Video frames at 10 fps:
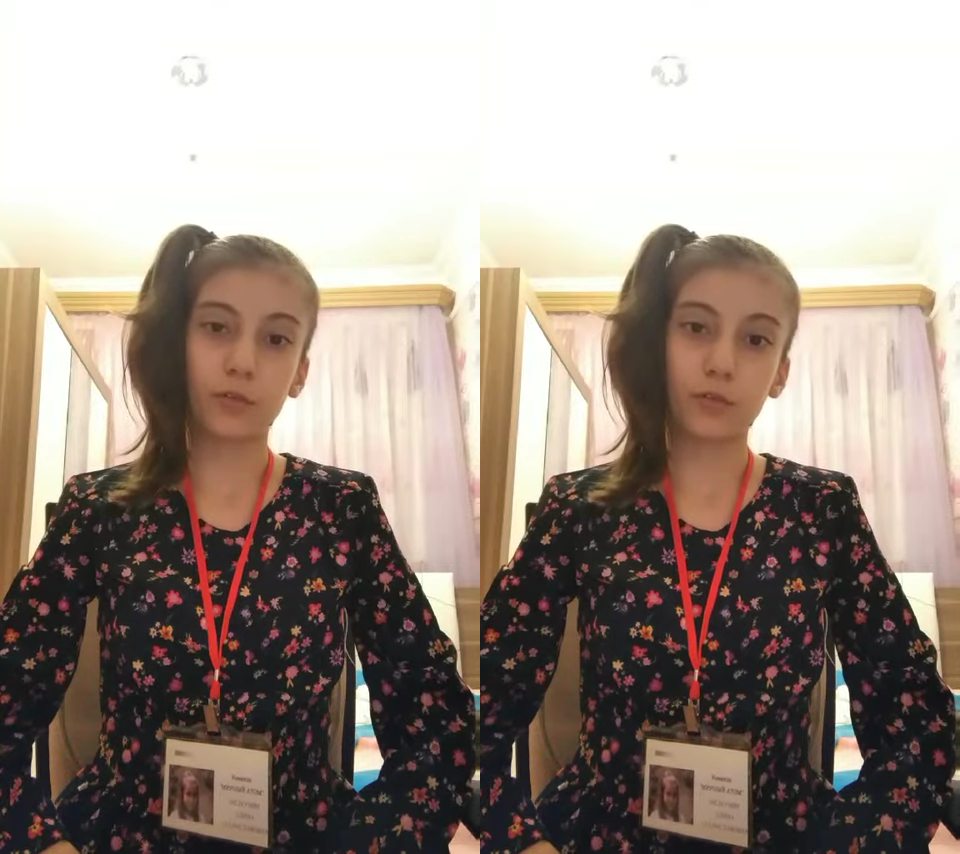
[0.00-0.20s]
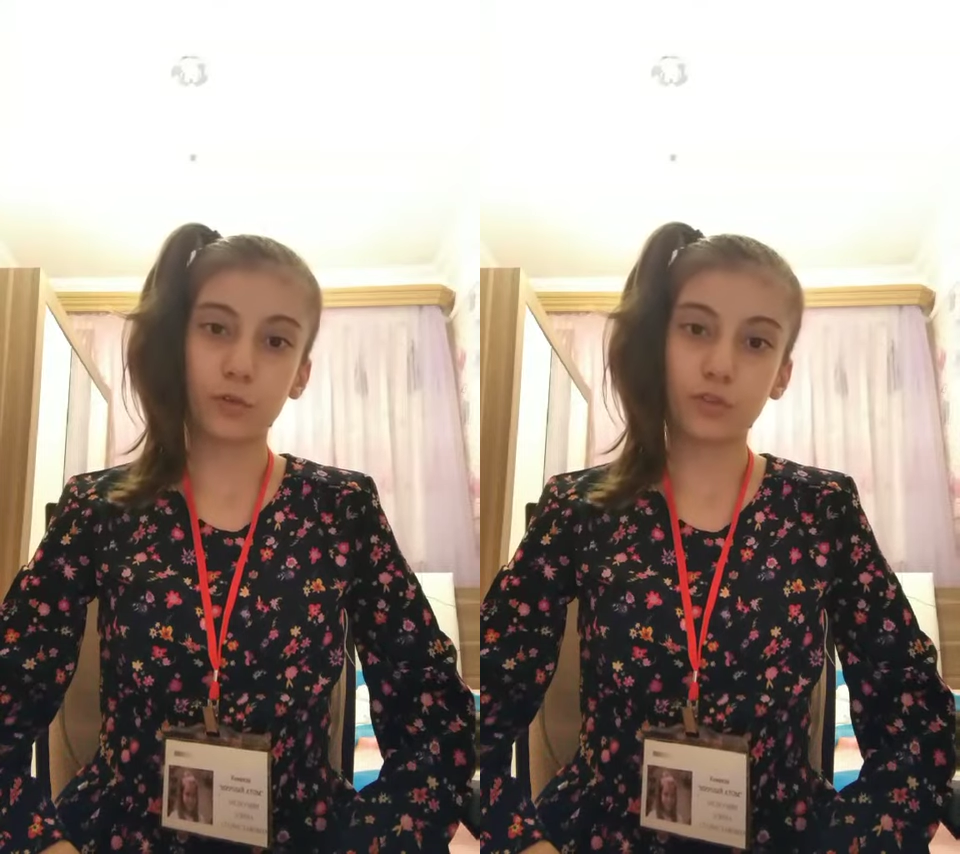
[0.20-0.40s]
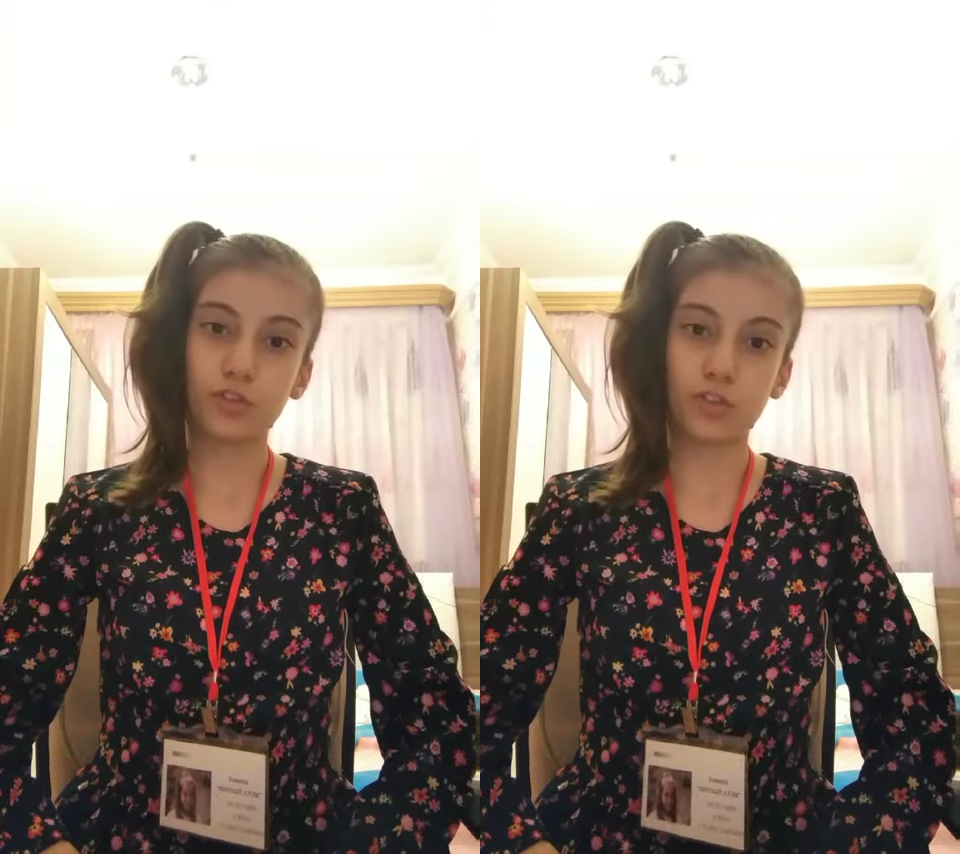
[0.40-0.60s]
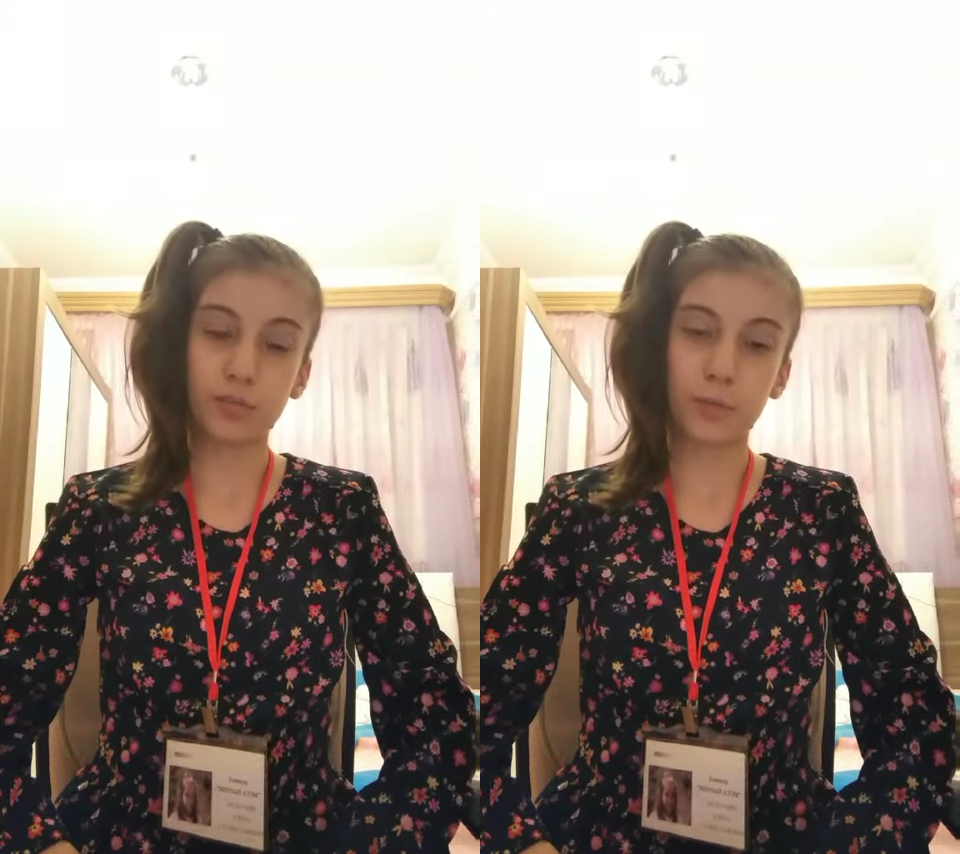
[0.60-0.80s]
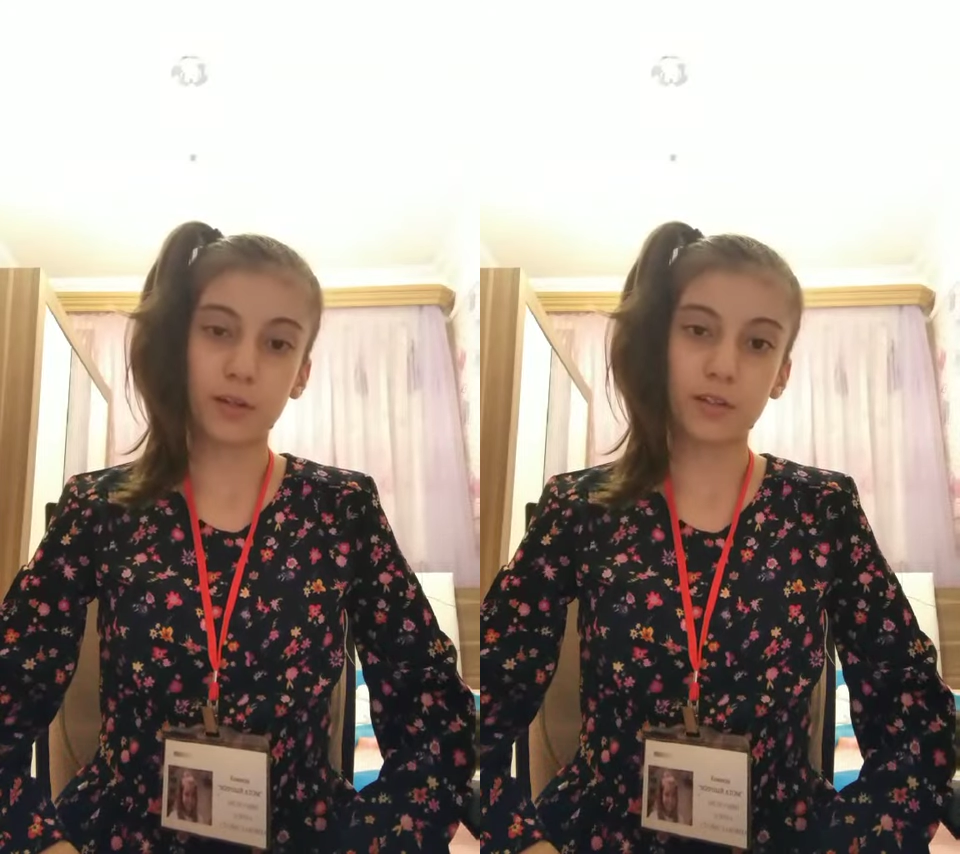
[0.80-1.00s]
случай
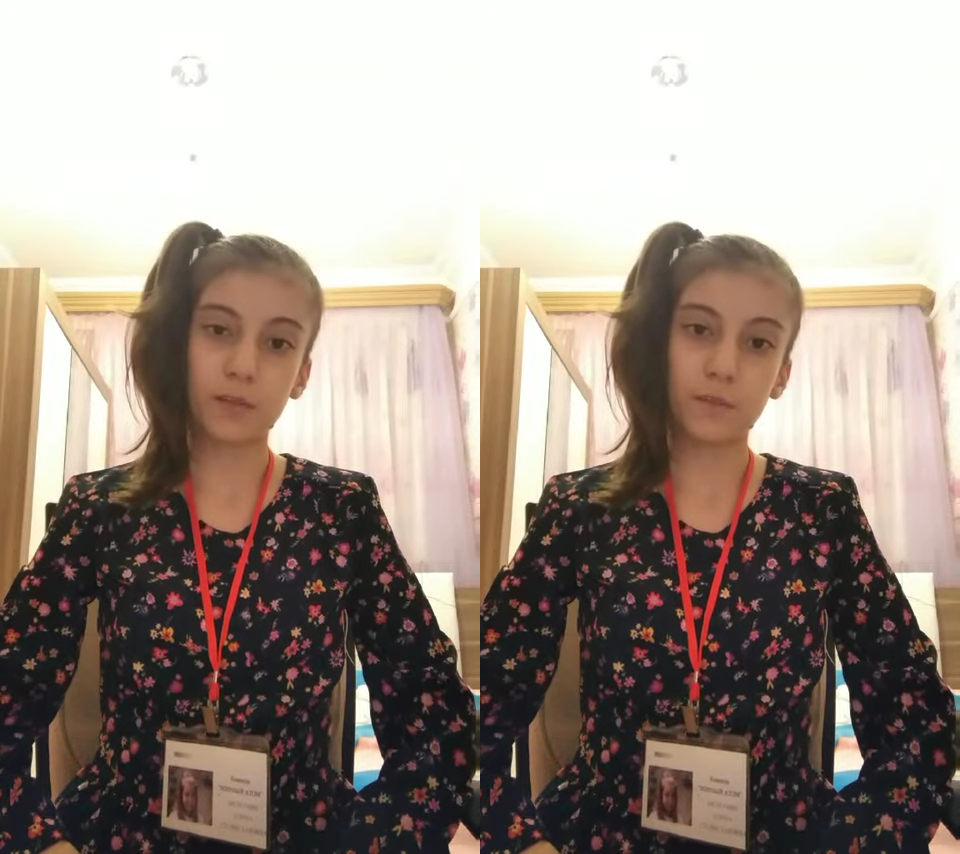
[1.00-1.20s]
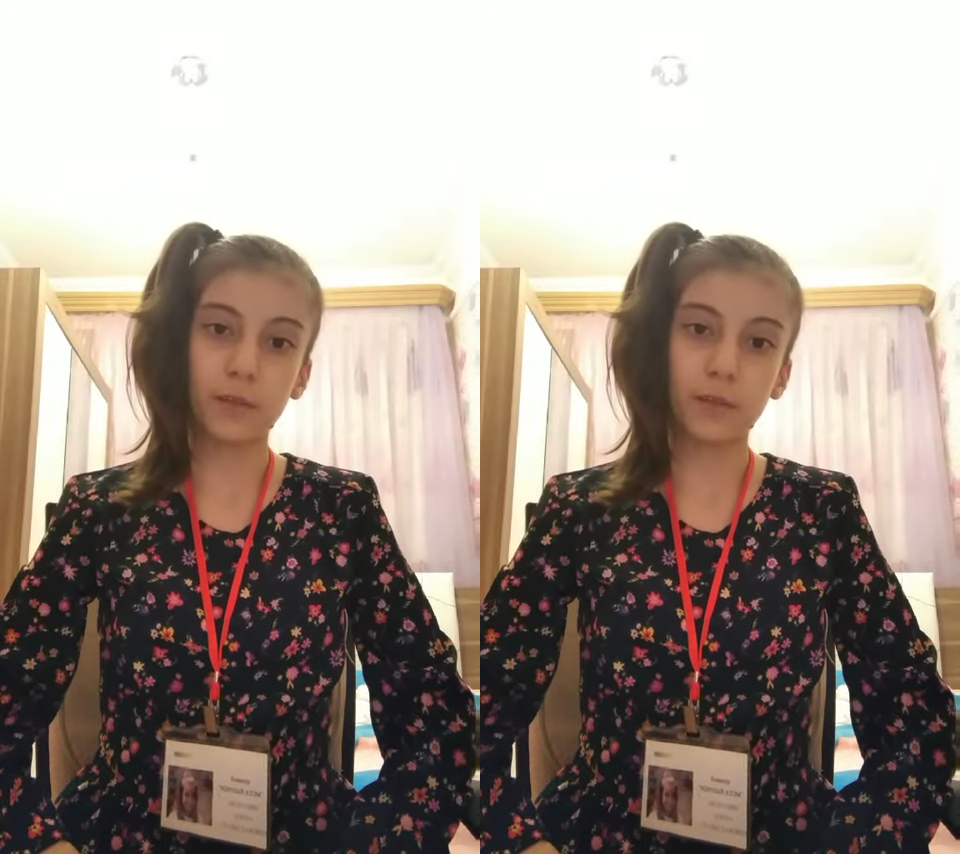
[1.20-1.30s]
спас,